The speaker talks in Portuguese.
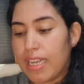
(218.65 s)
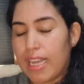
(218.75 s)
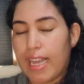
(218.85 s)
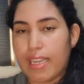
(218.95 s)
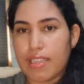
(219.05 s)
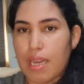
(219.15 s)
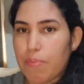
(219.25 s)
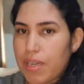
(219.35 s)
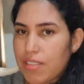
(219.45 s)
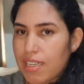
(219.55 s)
É, que tá
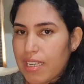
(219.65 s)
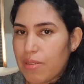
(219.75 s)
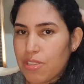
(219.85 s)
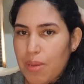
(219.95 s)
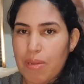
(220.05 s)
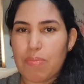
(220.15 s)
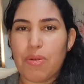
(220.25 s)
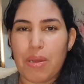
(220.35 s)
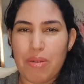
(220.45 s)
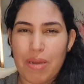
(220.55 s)
preso aqui, justamente
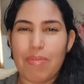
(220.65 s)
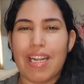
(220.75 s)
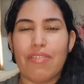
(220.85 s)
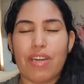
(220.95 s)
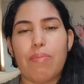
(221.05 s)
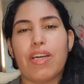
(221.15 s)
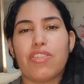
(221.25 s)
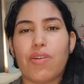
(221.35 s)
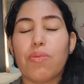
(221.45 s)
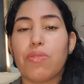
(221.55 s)
porque meu cabelo, ele fica
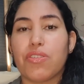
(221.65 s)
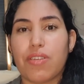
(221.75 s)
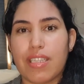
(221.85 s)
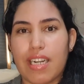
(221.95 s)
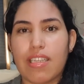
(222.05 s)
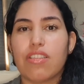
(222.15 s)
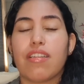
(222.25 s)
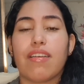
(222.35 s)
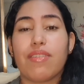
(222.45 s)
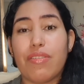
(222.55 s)
mais volumoso com a
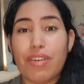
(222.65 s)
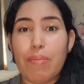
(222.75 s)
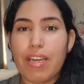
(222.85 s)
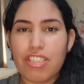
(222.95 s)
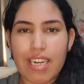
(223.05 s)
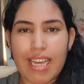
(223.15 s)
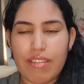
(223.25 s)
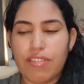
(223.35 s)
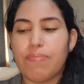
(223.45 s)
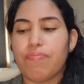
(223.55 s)
hidratação, ele fica mais
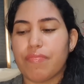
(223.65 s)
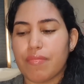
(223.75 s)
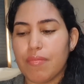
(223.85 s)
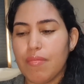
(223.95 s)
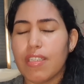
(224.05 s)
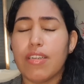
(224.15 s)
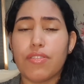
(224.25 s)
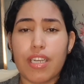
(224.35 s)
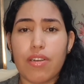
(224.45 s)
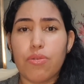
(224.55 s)
leve. A não
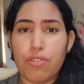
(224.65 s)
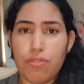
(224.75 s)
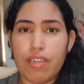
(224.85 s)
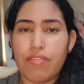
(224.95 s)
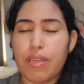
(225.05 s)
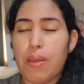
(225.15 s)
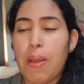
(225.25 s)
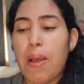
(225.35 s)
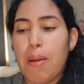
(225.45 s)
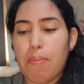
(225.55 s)
ser que eu use um leave
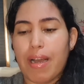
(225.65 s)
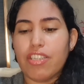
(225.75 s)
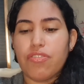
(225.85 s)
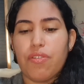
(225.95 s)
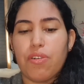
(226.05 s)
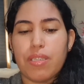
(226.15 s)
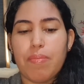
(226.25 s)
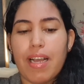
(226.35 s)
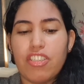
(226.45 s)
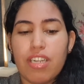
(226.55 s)
mais forte,
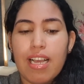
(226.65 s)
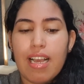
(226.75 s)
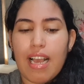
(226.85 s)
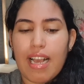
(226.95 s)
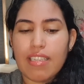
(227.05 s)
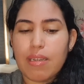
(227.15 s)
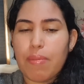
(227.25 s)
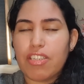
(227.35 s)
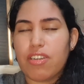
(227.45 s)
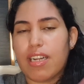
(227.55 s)
mas essa
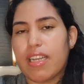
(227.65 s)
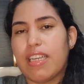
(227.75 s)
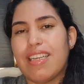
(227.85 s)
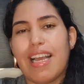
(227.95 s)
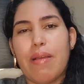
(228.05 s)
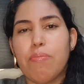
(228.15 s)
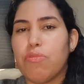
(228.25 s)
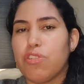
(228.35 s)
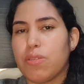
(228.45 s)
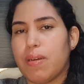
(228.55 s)
máscara aqui é
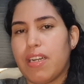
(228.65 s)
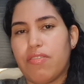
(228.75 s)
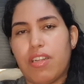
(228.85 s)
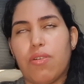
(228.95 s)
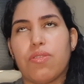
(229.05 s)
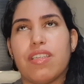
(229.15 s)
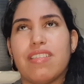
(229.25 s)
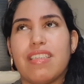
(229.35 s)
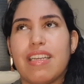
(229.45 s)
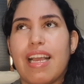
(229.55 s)
muito maravilhosa,
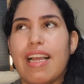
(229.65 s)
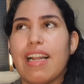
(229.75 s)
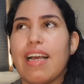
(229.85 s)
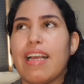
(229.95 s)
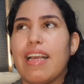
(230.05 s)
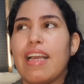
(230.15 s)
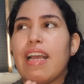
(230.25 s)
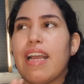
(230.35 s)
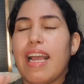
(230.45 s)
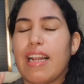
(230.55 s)
assim, ela é,
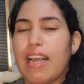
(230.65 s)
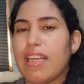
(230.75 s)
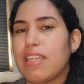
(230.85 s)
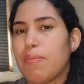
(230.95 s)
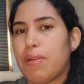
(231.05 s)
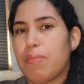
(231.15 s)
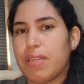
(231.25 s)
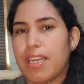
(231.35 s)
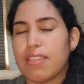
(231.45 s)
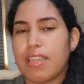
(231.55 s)
ela entra para
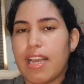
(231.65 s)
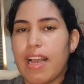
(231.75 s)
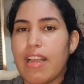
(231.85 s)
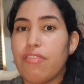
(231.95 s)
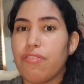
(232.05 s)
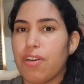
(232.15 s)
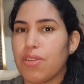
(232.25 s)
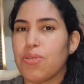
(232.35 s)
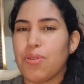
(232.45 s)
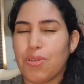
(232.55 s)
mim até aí
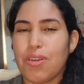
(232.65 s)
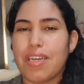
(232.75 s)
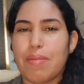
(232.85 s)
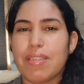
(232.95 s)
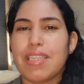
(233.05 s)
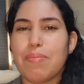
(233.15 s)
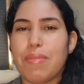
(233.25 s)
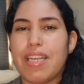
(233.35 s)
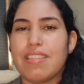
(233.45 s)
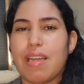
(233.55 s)
fora do cronograma
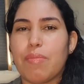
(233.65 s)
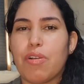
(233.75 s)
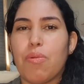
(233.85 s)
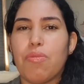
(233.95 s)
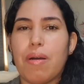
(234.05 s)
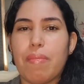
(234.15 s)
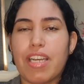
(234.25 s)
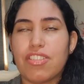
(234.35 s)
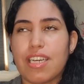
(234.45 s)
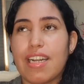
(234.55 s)
também, sabe, como uma
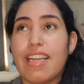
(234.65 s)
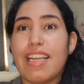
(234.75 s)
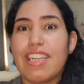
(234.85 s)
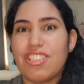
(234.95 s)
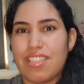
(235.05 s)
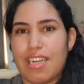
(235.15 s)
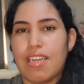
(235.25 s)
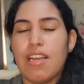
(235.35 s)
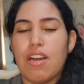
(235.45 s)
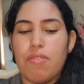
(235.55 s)
máscara
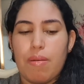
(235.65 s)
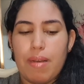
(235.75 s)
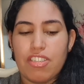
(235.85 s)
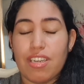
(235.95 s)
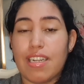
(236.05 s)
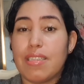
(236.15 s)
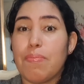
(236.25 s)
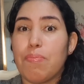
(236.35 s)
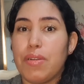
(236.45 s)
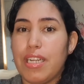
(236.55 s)
extra, uma máscara de
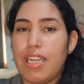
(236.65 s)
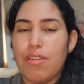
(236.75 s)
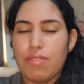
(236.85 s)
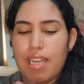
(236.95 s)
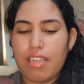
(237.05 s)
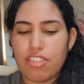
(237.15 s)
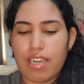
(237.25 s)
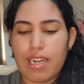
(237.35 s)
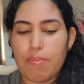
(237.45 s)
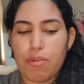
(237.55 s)
brilho, né, já
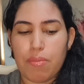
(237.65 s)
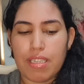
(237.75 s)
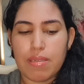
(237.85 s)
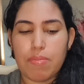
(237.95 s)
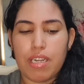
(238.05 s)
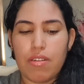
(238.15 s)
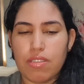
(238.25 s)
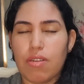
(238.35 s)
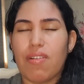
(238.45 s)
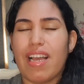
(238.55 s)
que ela promete brilho,
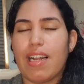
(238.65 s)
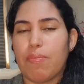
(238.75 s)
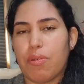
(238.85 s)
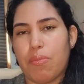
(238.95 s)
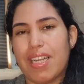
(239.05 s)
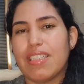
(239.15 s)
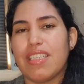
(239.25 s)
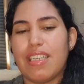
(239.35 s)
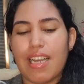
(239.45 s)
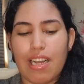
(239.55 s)
então ela
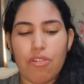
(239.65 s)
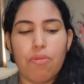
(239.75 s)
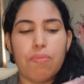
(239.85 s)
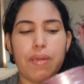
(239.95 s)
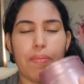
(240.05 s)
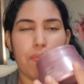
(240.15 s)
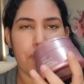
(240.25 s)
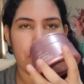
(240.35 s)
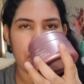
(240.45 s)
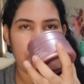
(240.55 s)
promete e ela cumpre
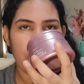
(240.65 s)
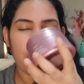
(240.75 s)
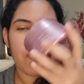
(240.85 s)
muito.